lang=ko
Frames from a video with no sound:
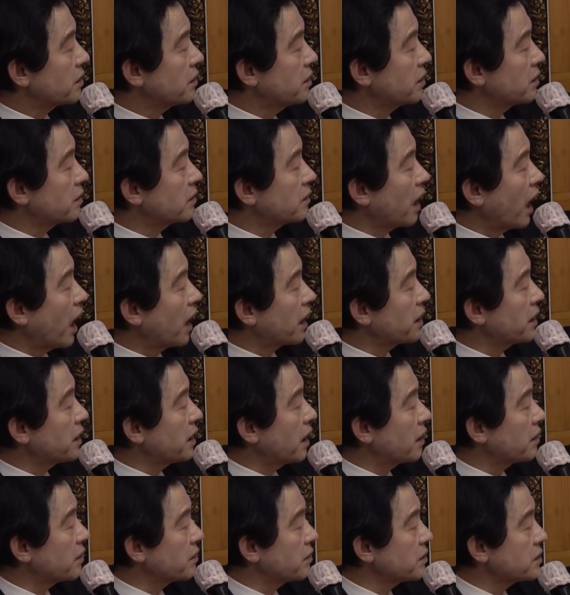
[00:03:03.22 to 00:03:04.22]
그
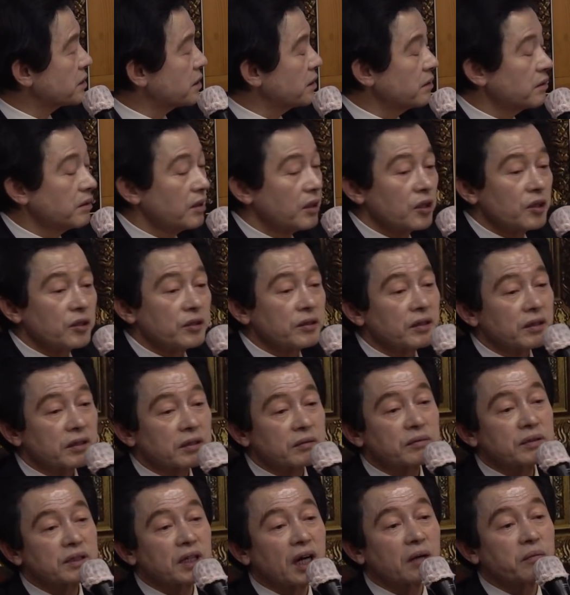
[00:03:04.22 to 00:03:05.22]
낙이라는 것은
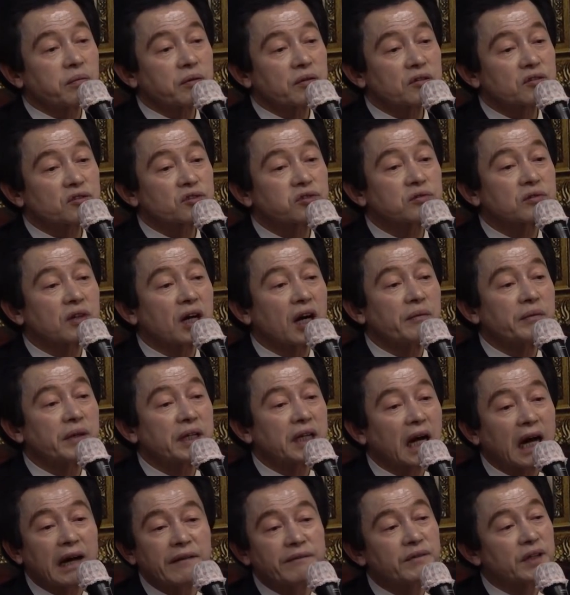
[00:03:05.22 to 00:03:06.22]
여러분이 앞으로
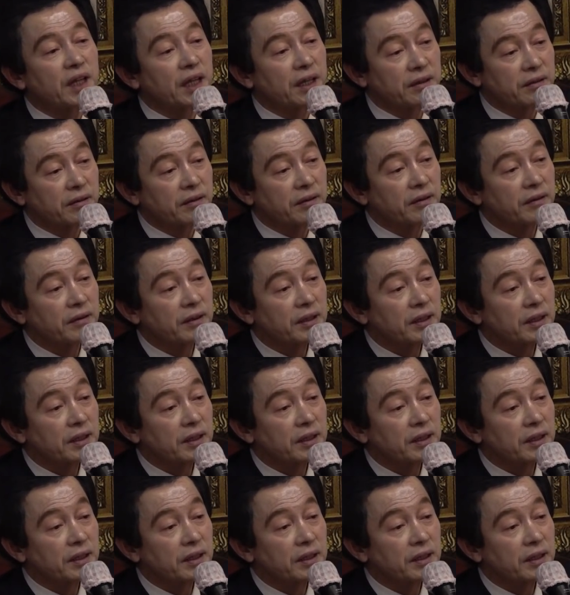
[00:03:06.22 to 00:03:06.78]
추구하면 안 돼요.